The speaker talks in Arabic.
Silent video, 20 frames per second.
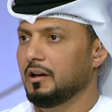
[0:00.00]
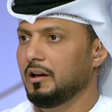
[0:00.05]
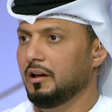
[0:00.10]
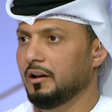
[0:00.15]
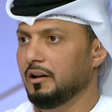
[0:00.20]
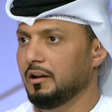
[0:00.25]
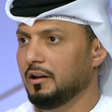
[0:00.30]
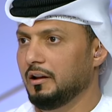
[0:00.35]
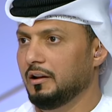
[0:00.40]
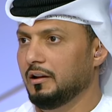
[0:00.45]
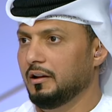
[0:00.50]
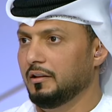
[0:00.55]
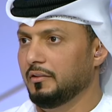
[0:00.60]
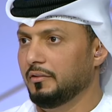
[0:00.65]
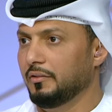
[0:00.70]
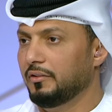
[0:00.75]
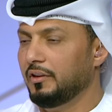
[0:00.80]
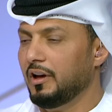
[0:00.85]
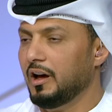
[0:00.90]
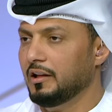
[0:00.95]

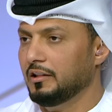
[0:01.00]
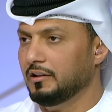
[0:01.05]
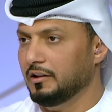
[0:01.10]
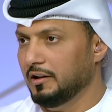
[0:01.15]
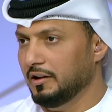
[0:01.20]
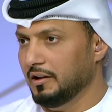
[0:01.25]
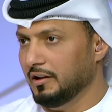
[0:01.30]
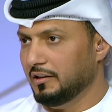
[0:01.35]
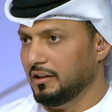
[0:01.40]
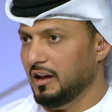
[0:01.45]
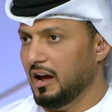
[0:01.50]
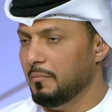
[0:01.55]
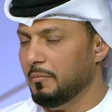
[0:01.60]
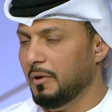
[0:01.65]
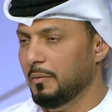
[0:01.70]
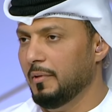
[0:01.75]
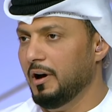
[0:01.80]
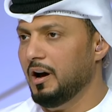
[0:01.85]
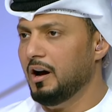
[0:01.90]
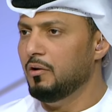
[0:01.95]
الانسان اللي
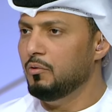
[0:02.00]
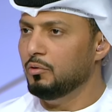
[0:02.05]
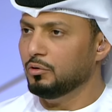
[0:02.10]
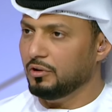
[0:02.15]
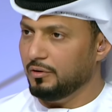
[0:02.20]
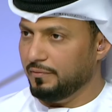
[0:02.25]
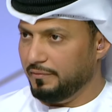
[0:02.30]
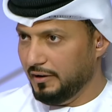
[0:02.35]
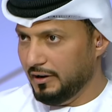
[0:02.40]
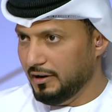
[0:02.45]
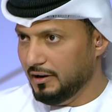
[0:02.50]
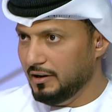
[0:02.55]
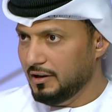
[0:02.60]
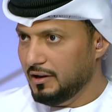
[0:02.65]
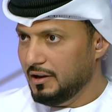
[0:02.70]
نتعامل معه هو طفل